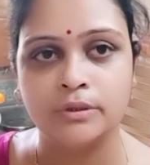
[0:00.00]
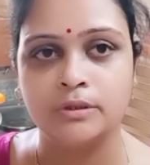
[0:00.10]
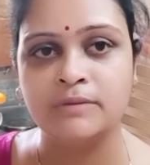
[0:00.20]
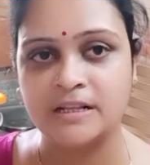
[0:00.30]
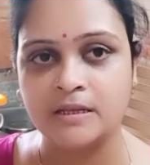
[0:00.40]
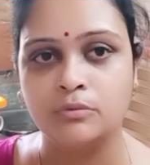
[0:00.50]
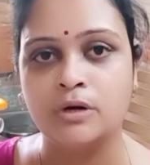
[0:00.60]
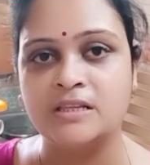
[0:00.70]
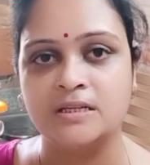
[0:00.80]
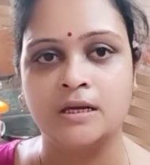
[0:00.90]
মানে দেবো
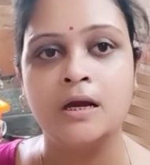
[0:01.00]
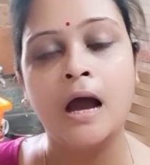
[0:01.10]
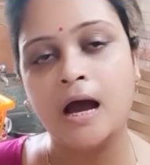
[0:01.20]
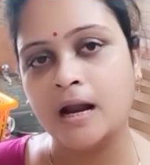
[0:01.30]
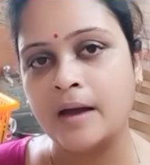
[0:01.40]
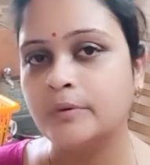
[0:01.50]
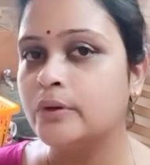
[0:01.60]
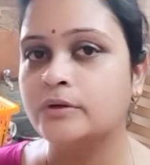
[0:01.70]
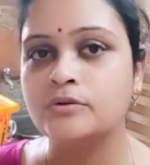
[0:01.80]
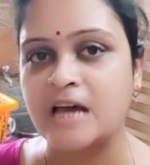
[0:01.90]
আজকে আর আমিও
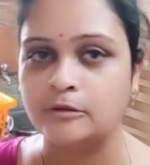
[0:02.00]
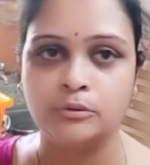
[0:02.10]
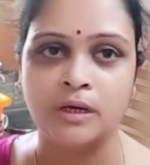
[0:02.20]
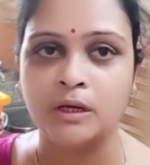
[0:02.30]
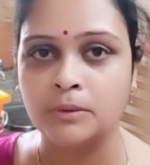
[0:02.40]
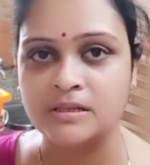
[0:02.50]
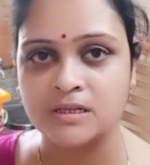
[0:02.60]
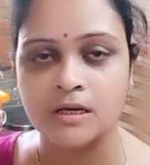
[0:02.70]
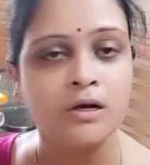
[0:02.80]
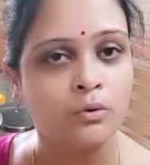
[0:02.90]
একটু ছাতু খেয়ে নেবো
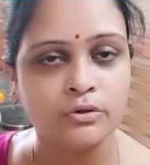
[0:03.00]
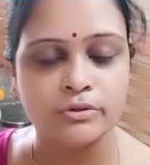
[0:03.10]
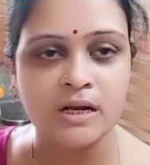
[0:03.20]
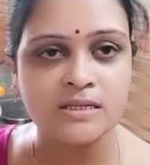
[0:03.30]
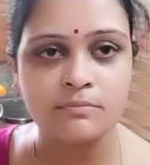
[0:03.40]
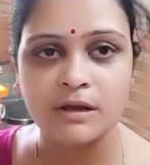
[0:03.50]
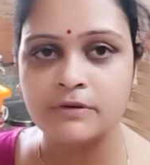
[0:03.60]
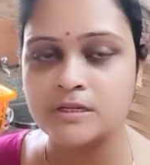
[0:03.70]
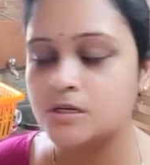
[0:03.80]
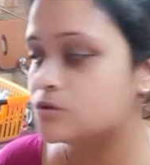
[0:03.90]
আজকে ওই জন্য আজকে
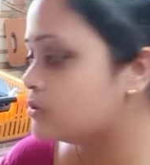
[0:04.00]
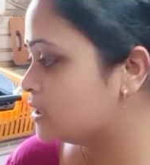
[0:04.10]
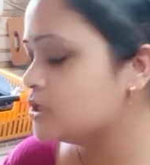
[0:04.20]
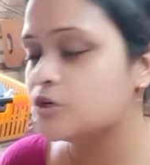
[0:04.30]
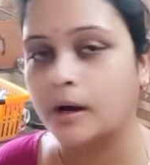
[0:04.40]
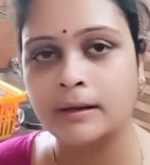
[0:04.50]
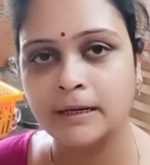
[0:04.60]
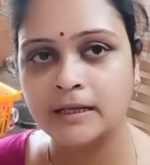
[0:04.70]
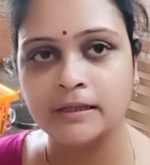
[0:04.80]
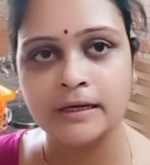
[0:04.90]
ব্রেকফাস্ট কিছু করিনি আমি
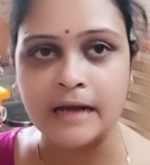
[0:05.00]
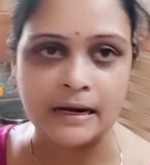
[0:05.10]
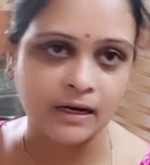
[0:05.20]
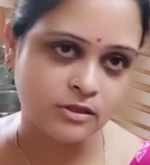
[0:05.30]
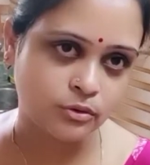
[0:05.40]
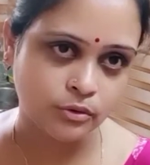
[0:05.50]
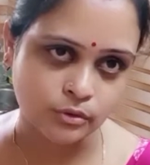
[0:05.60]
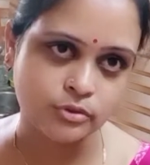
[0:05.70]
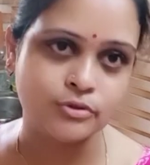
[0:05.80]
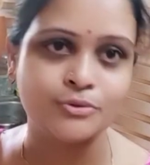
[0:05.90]
সকালবেলা থেকেই রান্নার
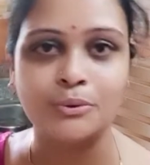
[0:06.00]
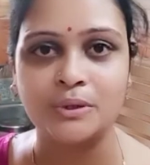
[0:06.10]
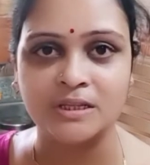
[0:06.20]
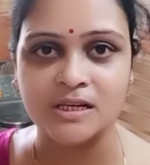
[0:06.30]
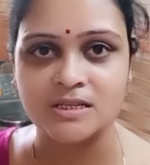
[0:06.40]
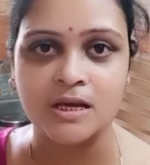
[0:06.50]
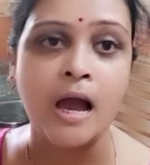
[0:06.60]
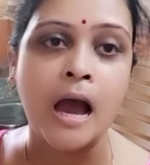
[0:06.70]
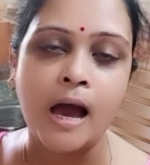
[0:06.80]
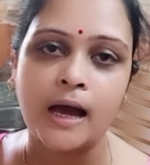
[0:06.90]
তোরজোর শুরু করে দিয়েছি
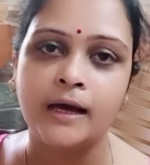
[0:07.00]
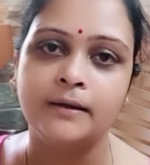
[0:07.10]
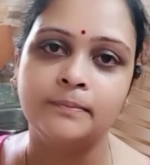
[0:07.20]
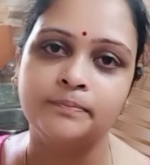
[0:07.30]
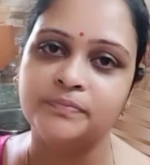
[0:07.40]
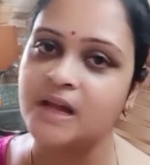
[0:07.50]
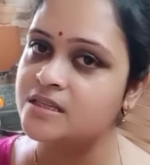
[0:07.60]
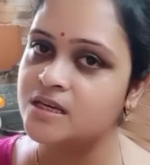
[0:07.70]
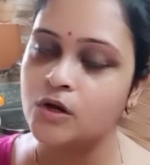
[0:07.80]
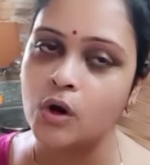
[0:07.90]
আর
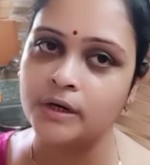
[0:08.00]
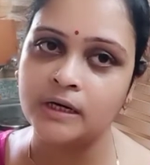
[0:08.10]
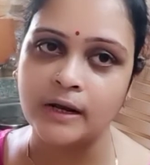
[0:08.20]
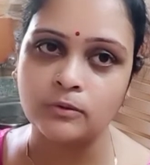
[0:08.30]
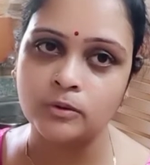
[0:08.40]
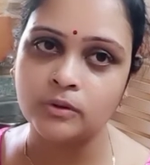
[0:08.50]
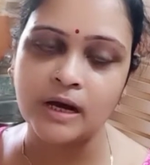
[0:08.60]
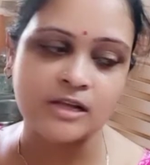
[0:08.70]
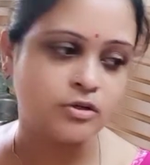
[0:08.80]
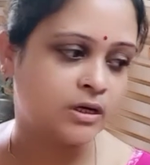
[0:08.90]
আজকে ঘরের এখনো
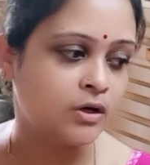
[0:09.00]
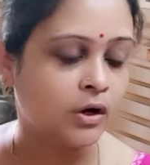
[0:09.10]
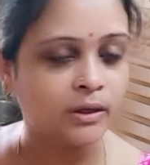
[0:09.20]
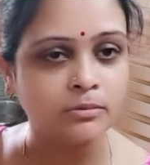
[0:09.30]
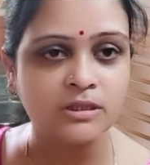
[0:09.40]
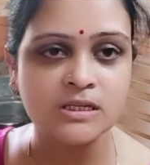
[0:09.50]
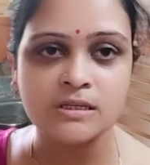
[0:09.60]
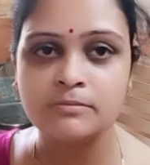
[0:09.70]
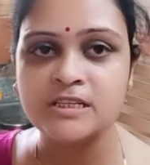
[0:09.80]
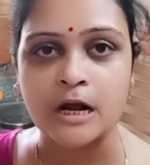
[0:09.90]
কাজ হয়নি ঘরের বলতে
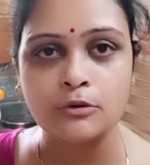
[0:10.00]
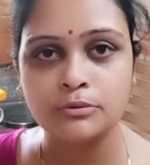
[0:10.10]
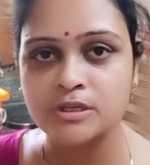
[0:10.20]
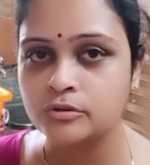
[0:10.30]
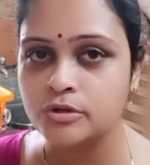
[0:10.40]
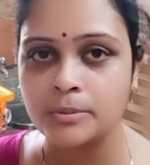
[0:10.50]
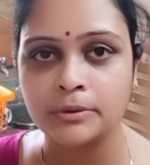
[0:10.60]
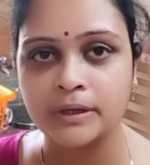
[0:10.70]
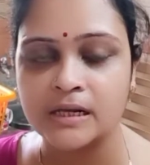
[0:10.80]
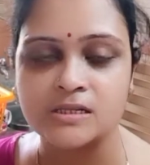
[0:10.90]
ঝাড়ু পোছা তো সব
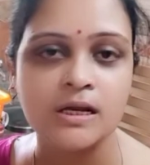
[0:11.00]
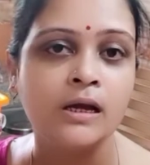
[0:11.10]
হয়ে গেছে